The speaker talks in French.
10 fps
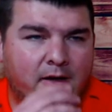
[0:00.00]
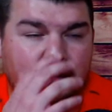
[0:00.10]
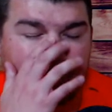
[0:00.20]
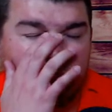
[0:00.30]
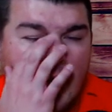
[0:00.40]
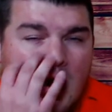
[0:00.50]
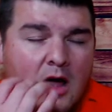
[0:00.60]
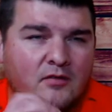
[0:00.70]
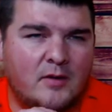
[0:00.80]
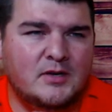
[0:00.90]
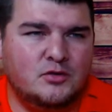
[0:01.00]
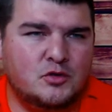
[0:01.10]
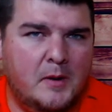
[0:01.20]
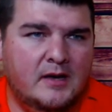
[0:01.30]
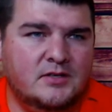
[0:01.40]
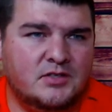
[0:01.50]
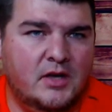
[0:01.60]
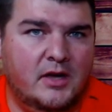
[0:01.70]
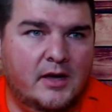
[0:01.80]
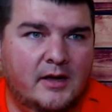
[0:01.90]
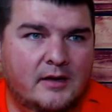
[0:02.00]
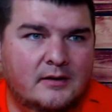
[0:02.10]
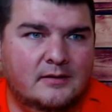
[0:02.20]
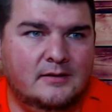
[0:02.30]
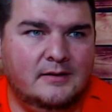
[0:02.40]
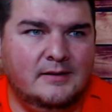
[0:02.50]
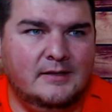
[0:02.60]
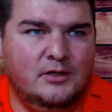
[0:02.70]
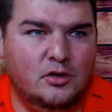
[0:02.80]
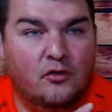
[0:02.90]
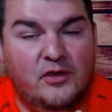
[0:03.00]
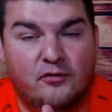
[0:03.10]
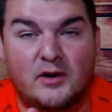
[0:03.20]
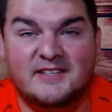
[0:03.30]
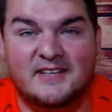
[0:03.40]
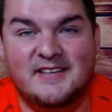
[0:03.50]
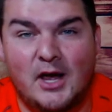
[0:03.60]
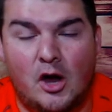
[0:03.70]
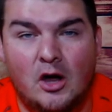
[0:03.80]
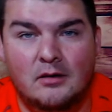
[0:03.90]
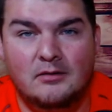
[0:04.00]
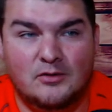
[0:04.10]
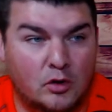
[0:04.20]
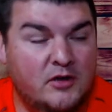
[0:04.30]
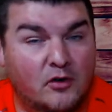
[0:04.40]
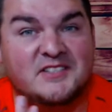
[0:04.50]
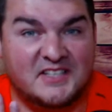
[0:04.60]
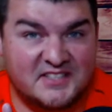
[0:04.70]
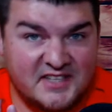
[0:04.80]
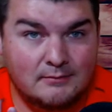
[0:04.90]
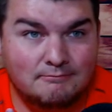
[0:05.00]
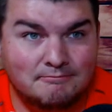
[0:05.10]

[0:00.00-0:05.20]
tueur, vraiment suspense que ils, font des essais erreurs. Donc ils font des accidents.